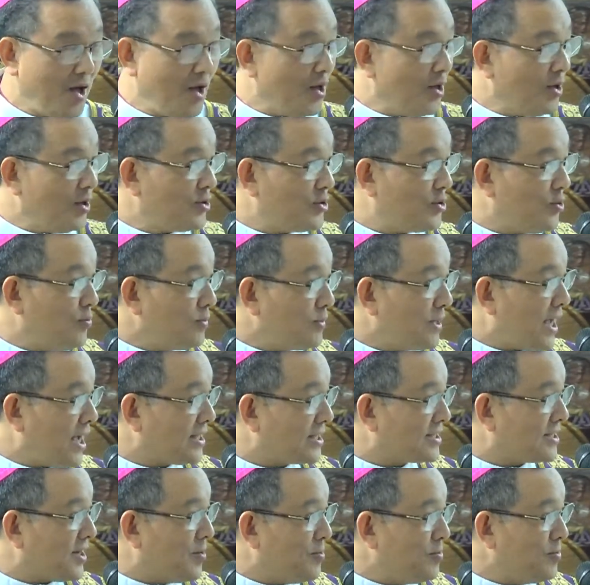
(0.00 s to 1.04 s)
chúng ta
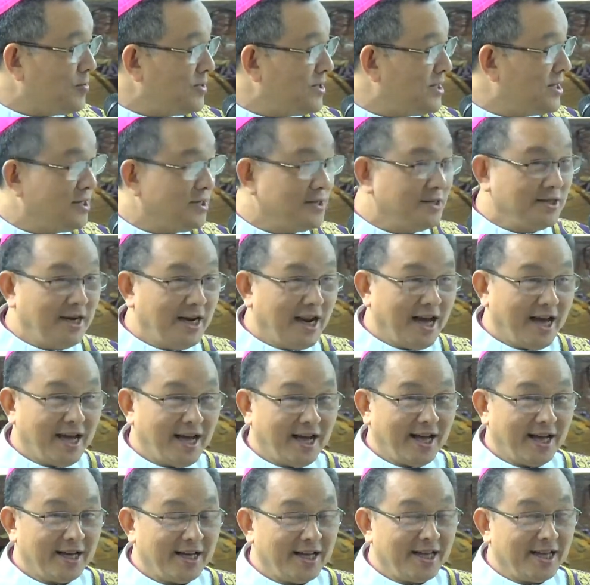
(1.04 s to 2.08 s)
sống như là
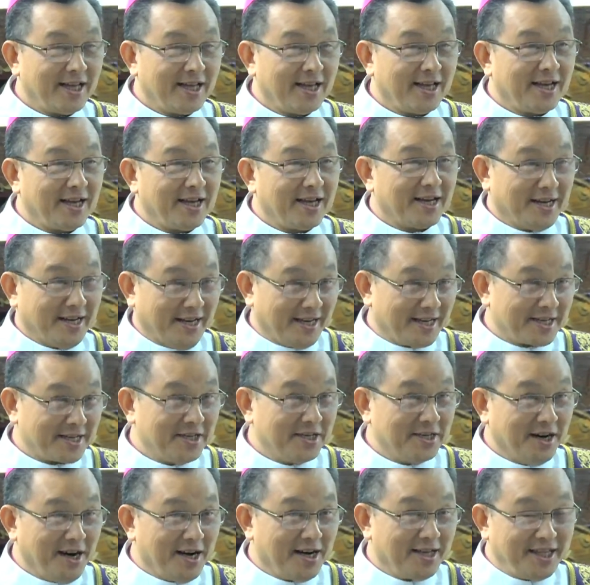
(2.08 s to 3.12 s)

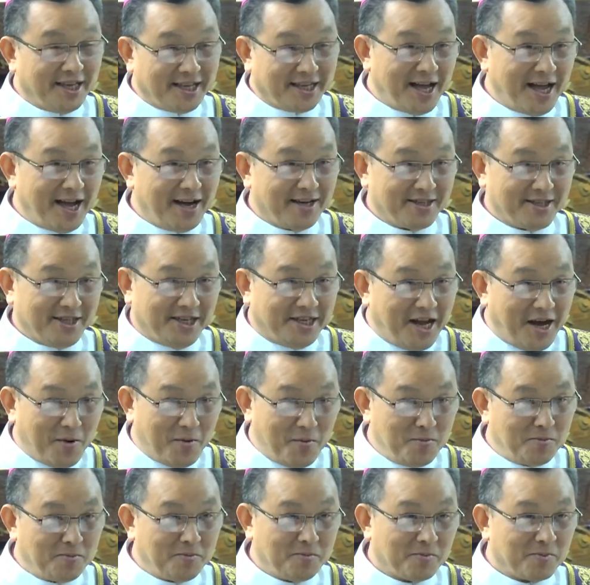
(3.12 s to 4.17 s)
cửa nhà thờ thì
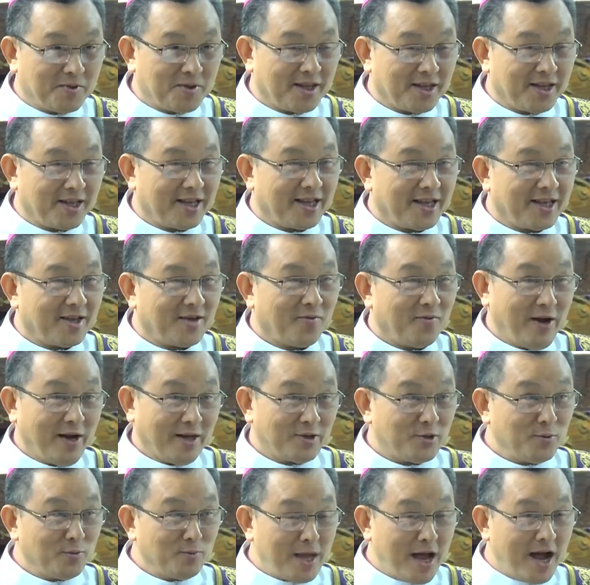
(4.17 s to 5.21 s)
đóng và
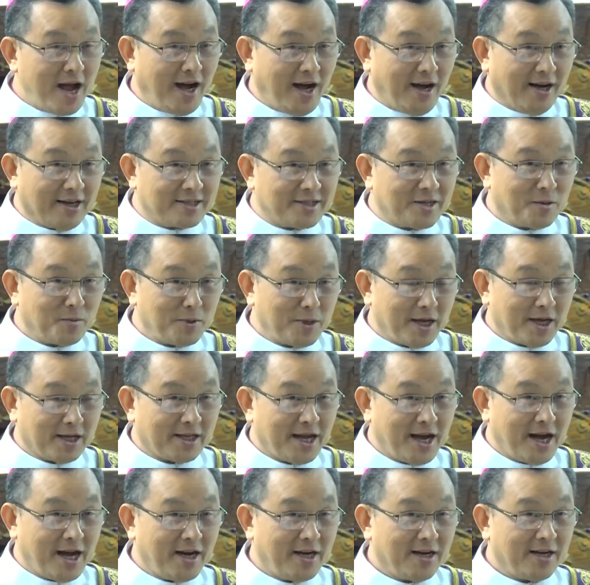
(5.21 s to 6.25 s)
chúng ta ở trong nhà
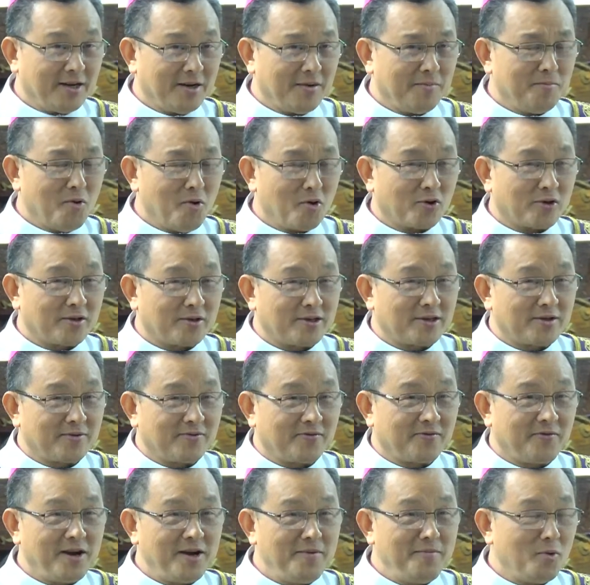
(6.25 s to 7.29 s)
thờ một
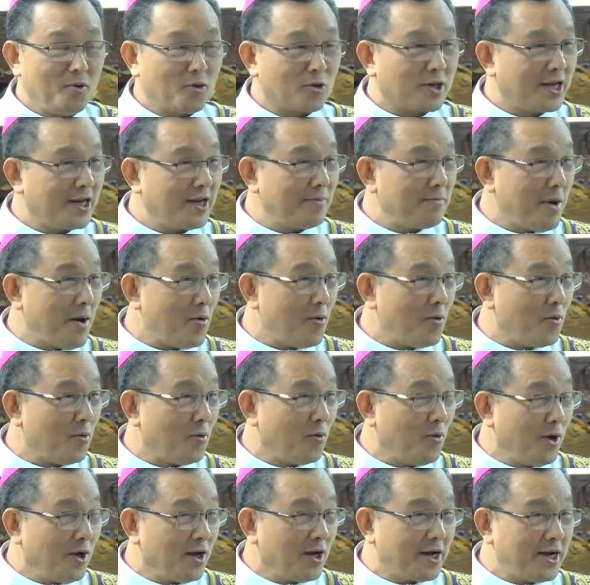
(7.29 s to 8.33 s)
với một cái bầu
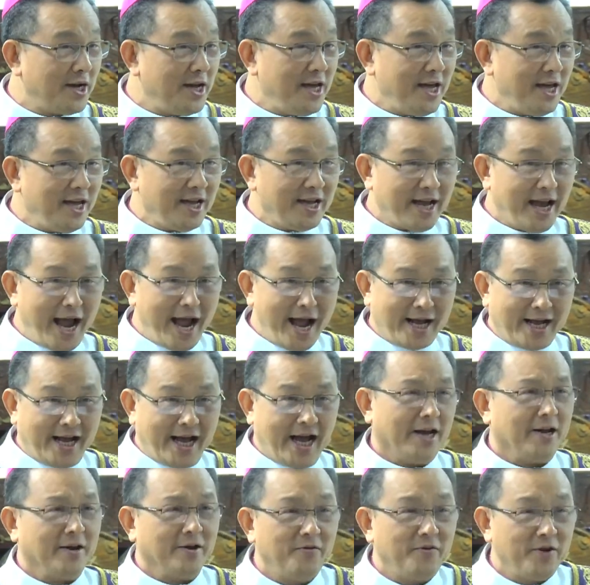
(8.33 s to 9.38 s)
khí khác
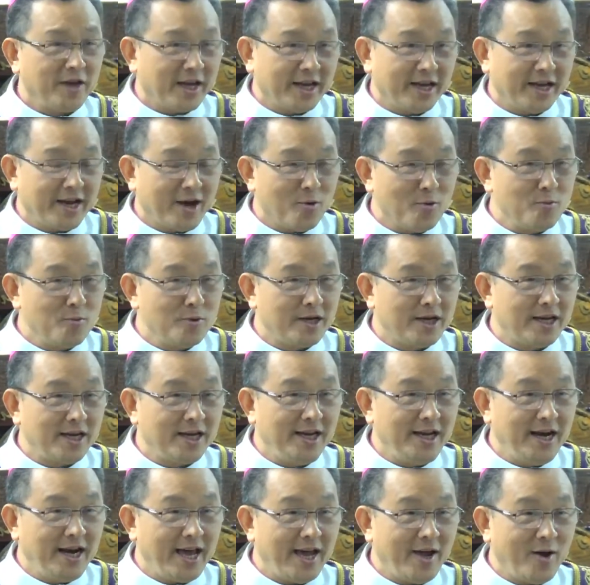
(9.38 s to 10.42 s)
hẳn với cái không khí
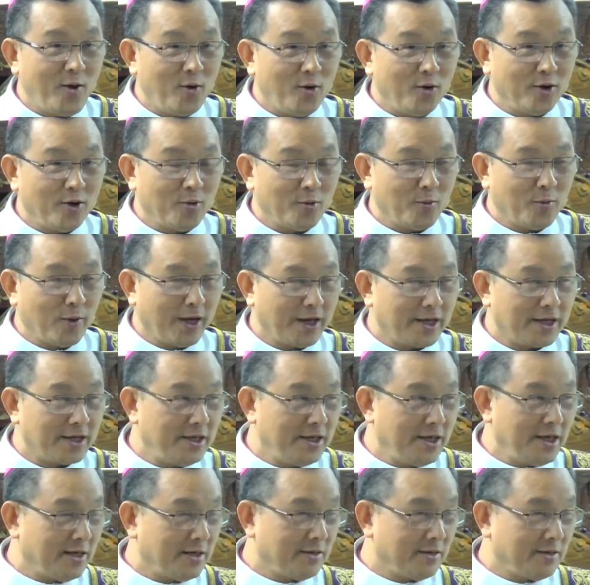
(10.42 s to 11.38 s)
lễ hội ở ngoài kia